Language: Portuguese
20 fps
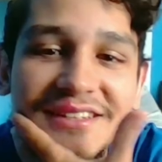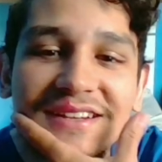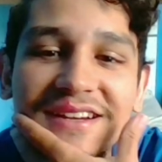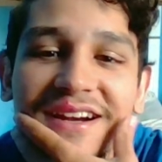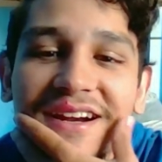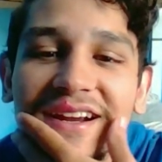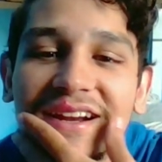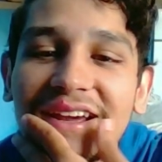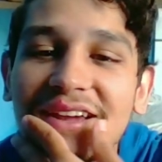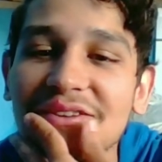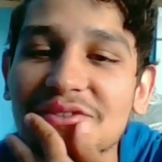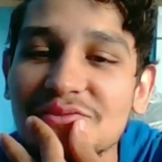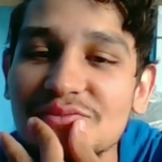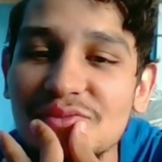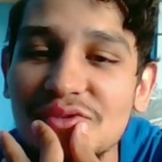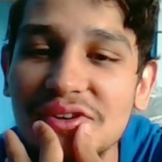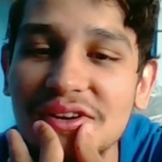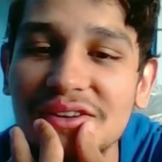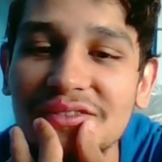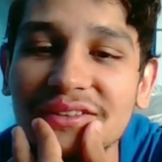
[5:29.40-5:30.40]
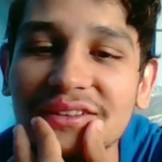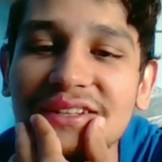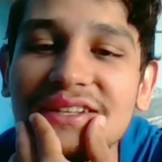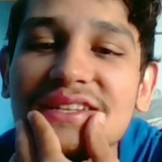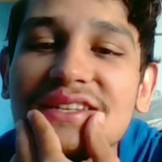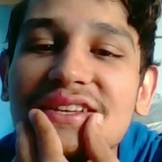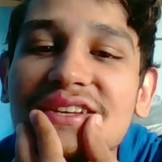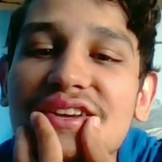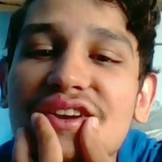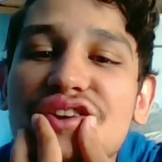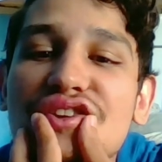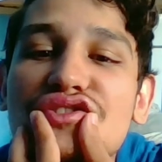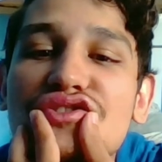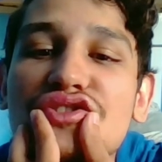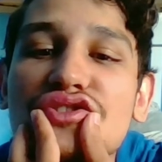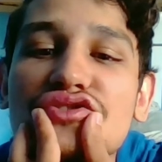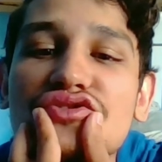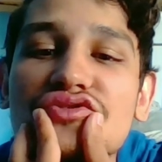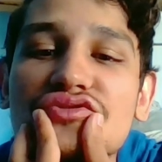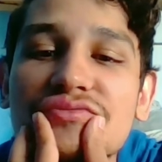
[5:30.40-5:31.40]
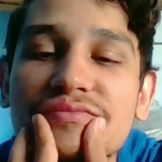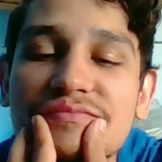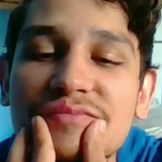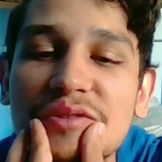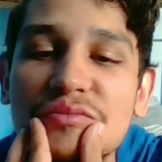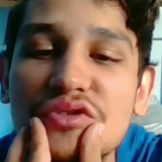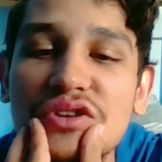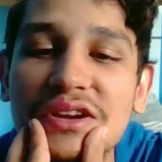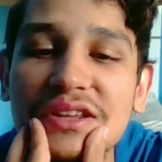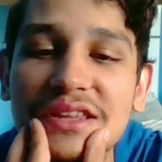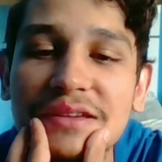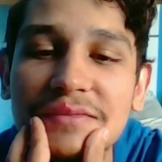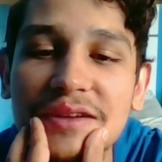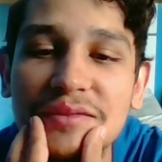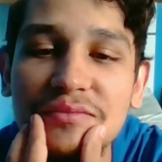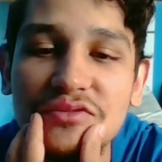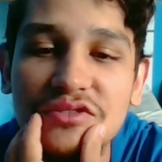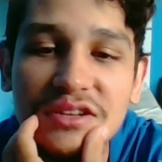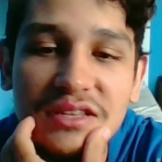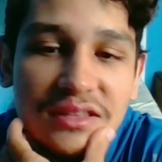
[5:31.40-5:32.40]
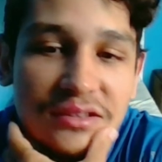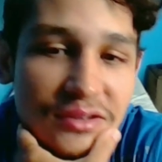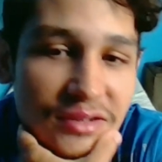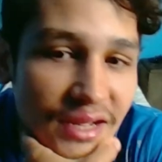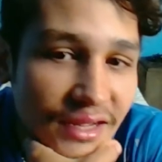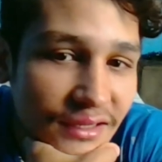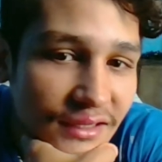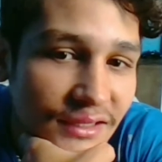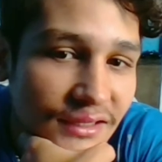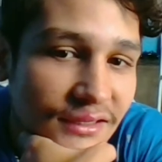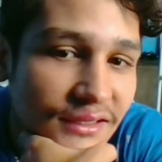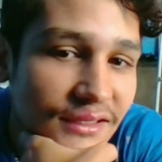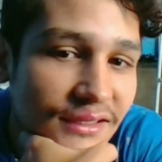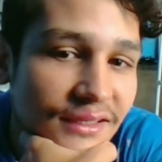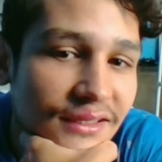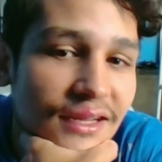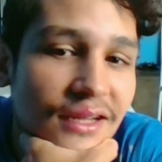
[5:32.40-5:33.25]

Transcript: Caralho, com um bocão desse aqui ainda, ó. Tô... Minha boca tá mais bonita do que a da Anitta e da